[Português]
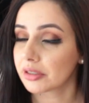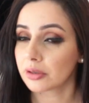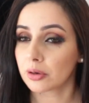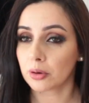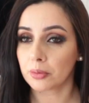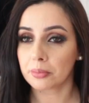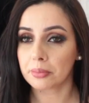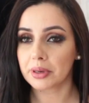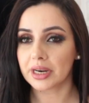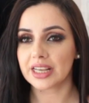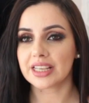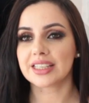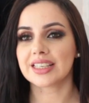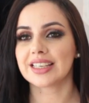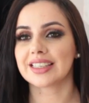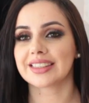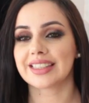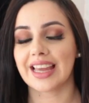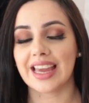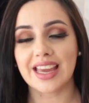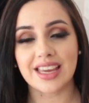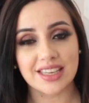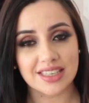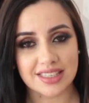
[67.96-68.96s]
que eu comprei, tem
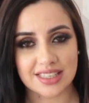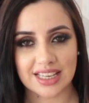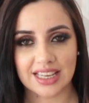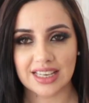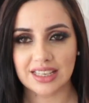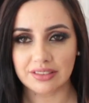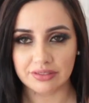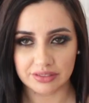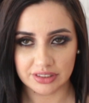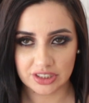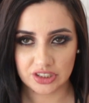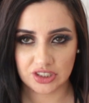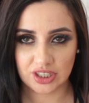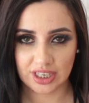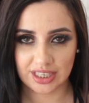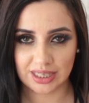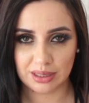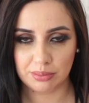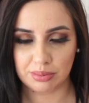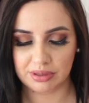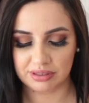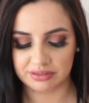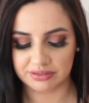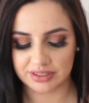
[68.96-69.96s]
até resenha, vou deixar
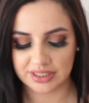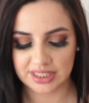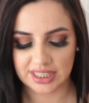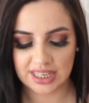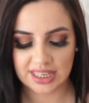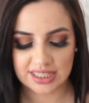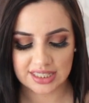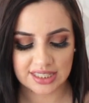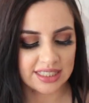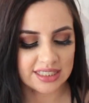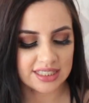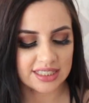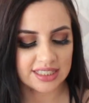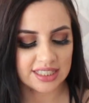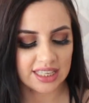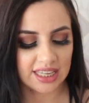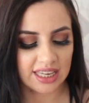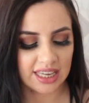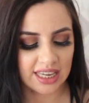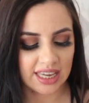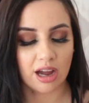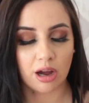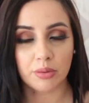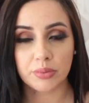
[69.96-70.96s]
aqui pra vocês.
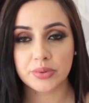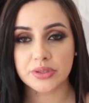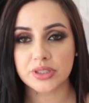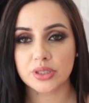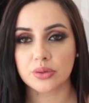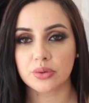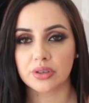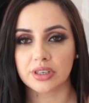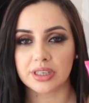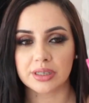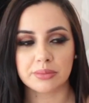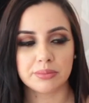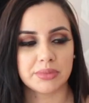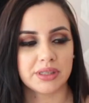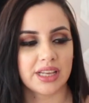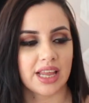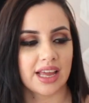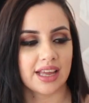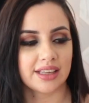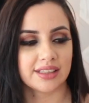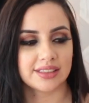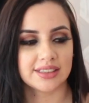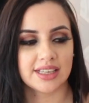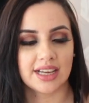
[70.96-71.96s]
Esse Top Scrub
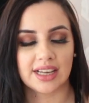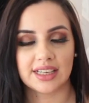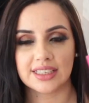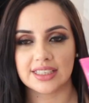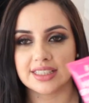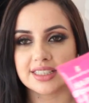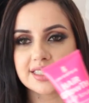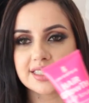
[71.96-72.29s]
da Lee